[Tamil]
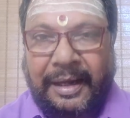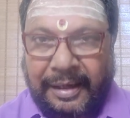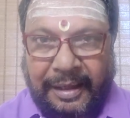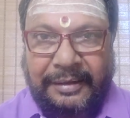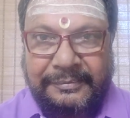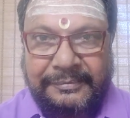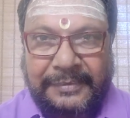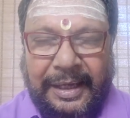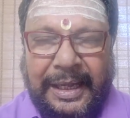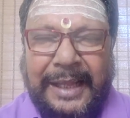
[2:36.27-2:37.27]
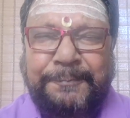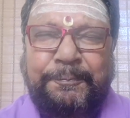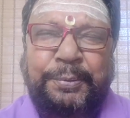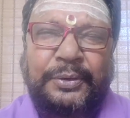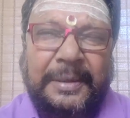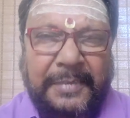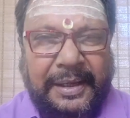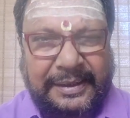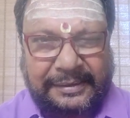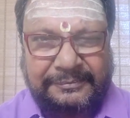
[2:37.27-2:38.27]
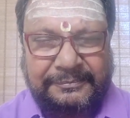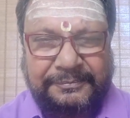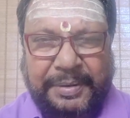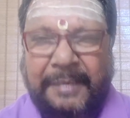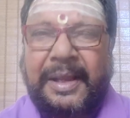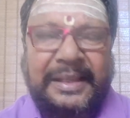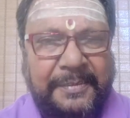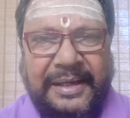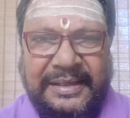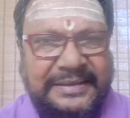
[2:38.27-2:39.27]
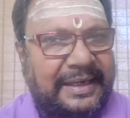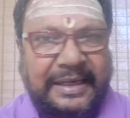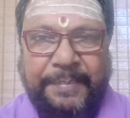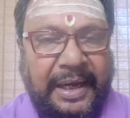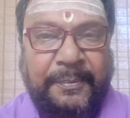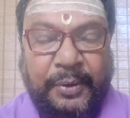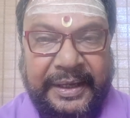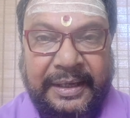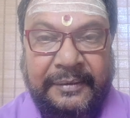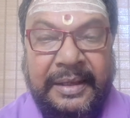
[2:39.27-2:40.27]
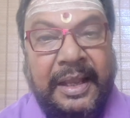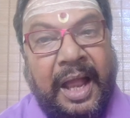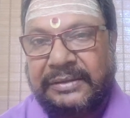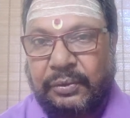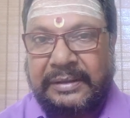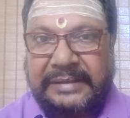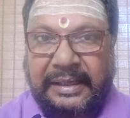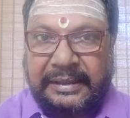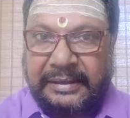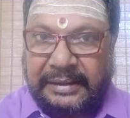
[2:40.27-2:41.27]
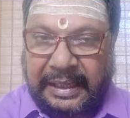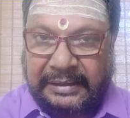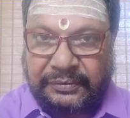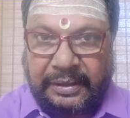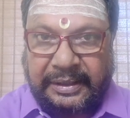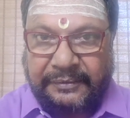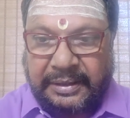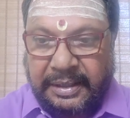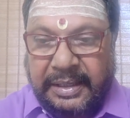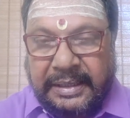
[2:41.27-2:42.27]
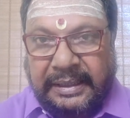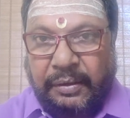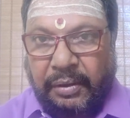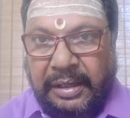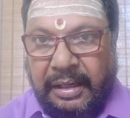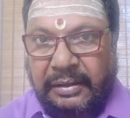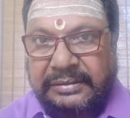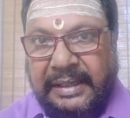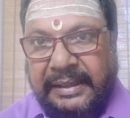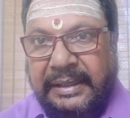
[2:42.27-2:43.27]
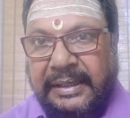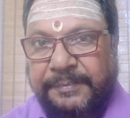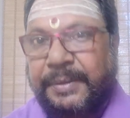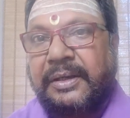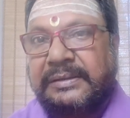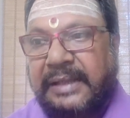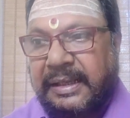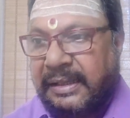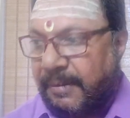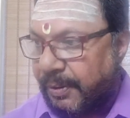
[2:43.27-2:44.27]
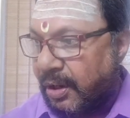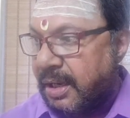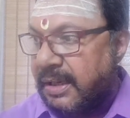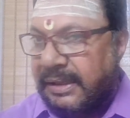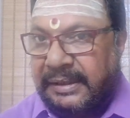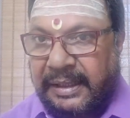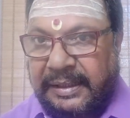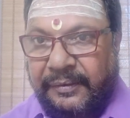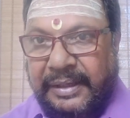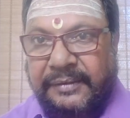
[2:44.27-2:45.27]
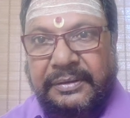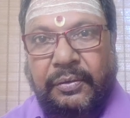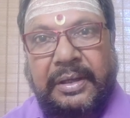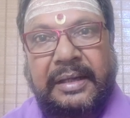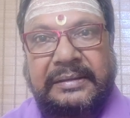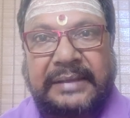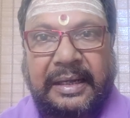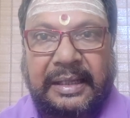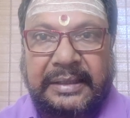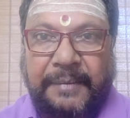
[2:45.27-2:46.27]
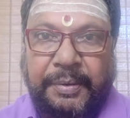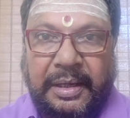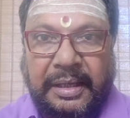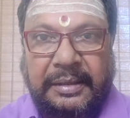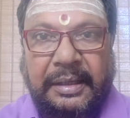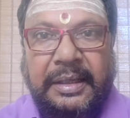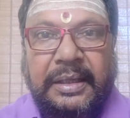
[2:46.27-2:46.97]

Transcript: ஆனால் அற்புதமாக பிரமாதமா நடிச்சா நீங்க பார்க்க போறீங்க நான் சொல்லேன் சார் நீ இந்த டைலாக் சொல்லிட்டா வந்து இங்க உட்காரணும் சார் இங்க கட் பண்றோம் சார் அதுக்கப்புறம் இங்க இருக்கிற இங்க வந்து உட்காரோம் சார் அதுக்கப்புறம் நாங்க